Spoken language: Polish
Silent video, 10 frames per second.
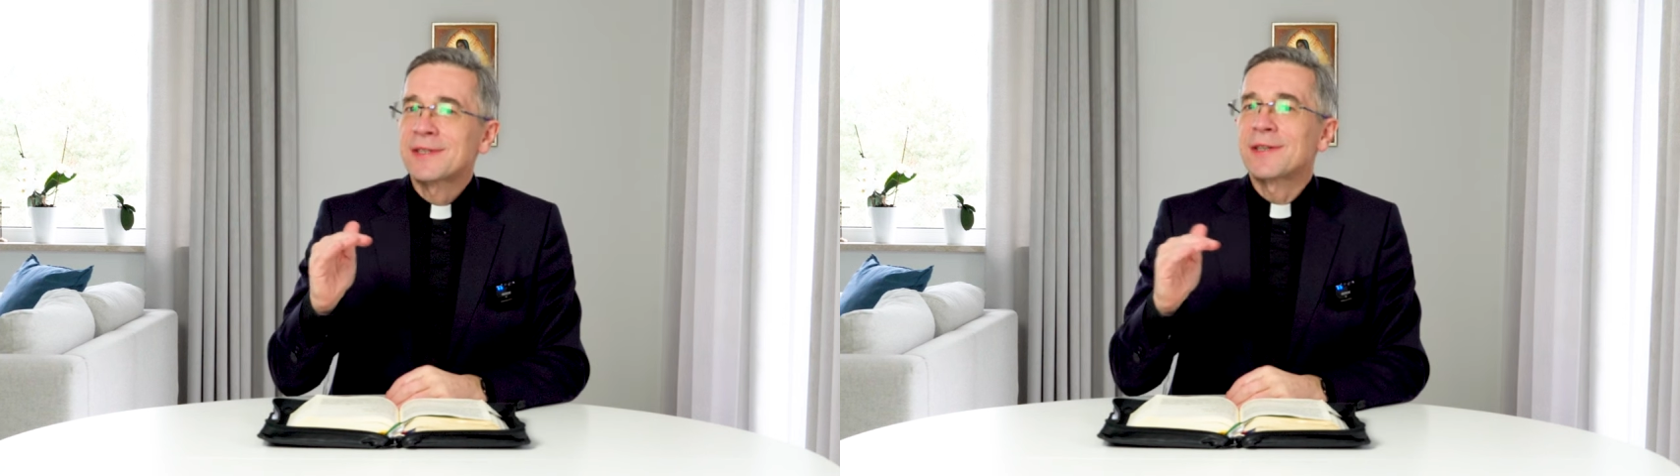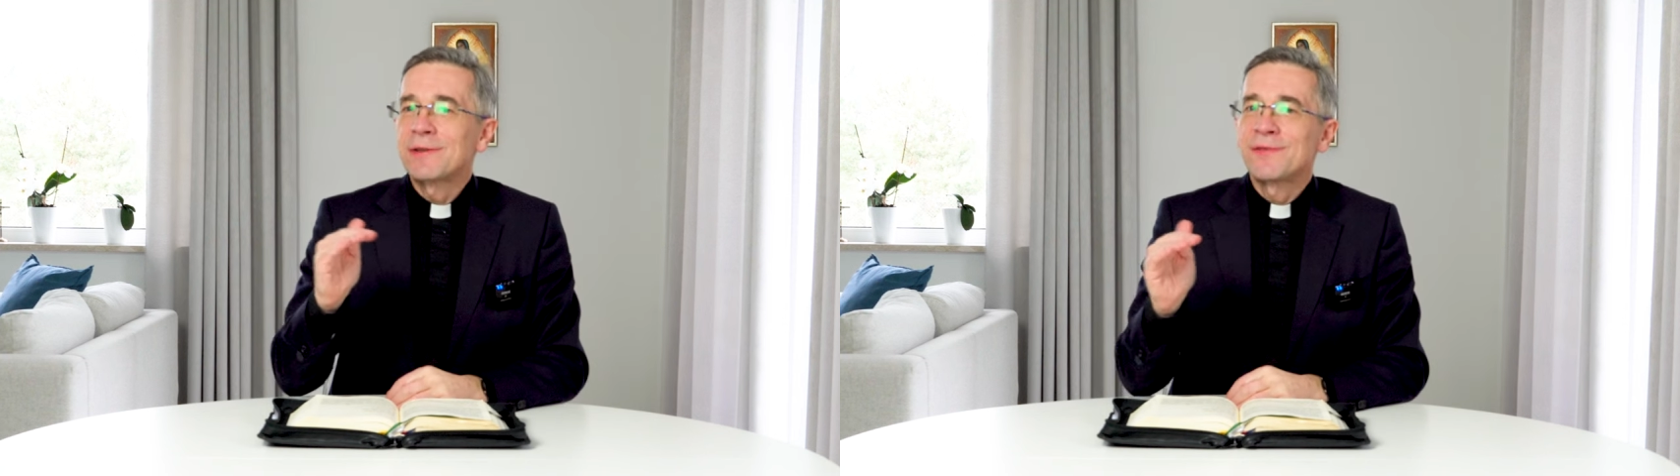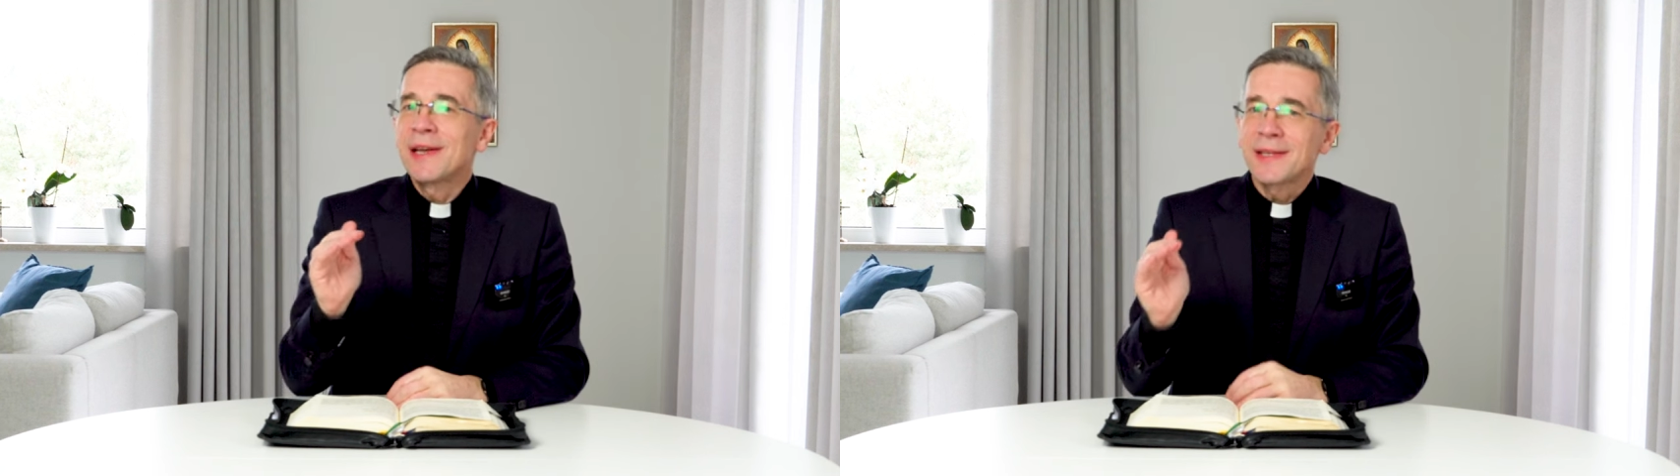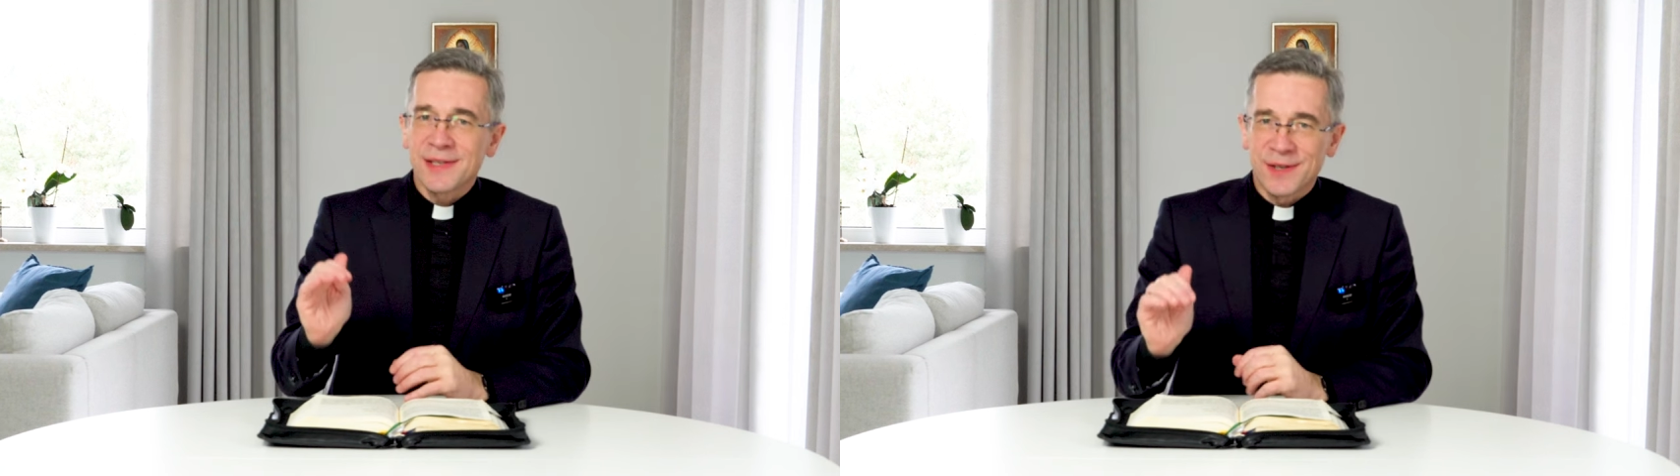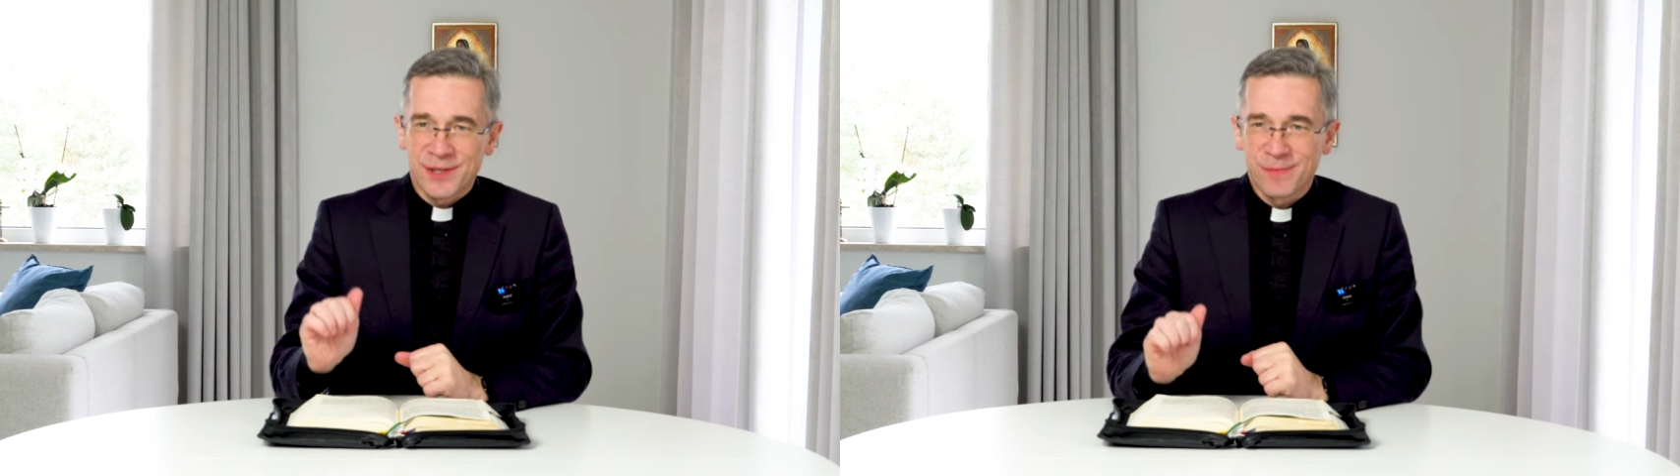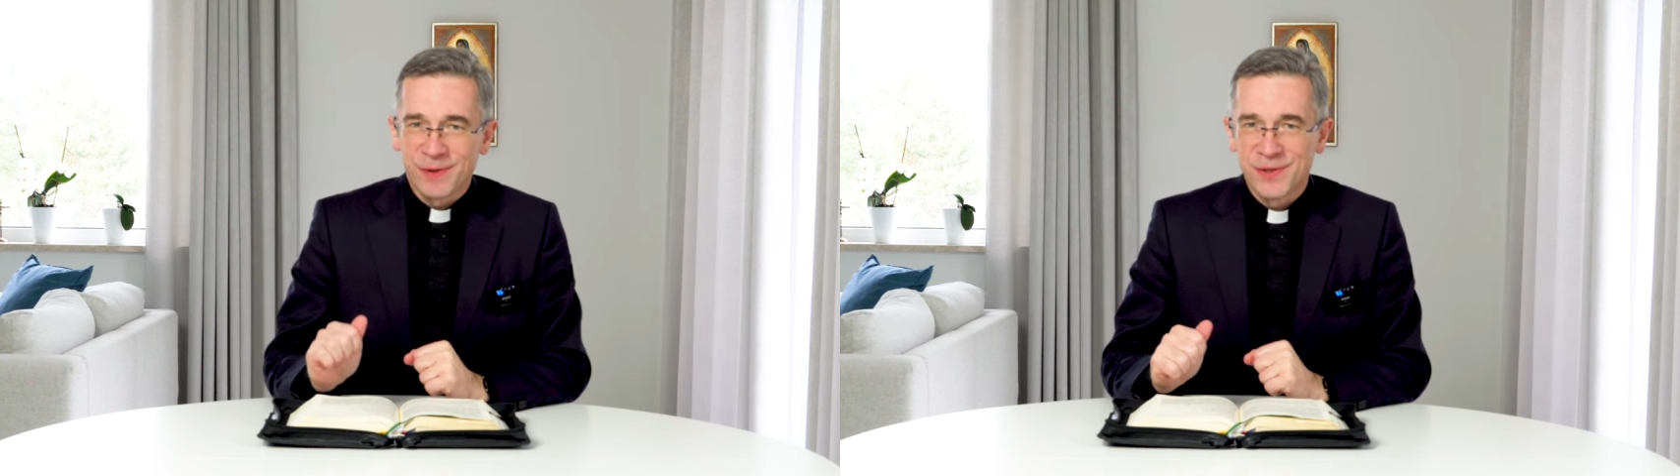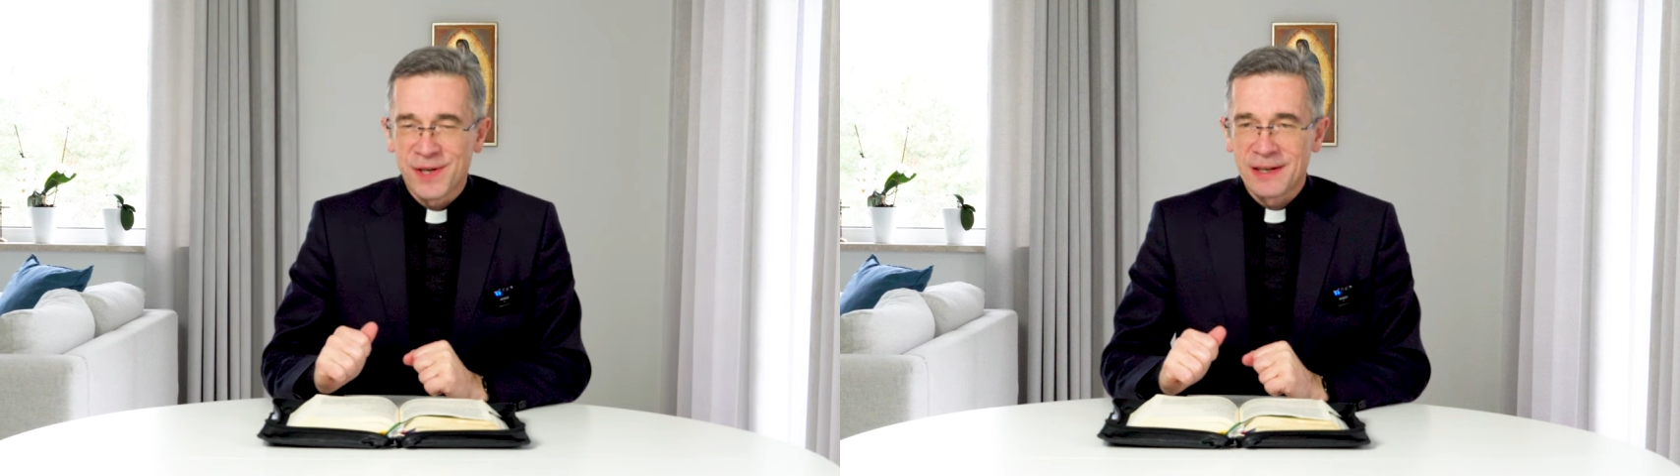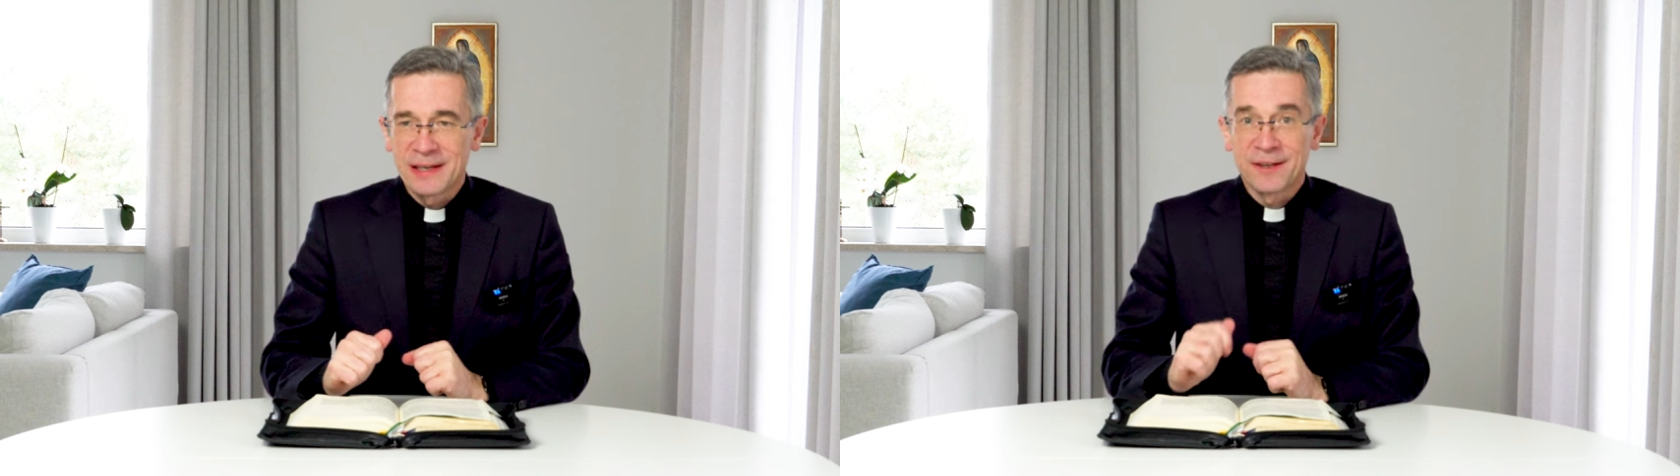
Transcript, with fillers: czegoś więcej jeszcze by chcieli.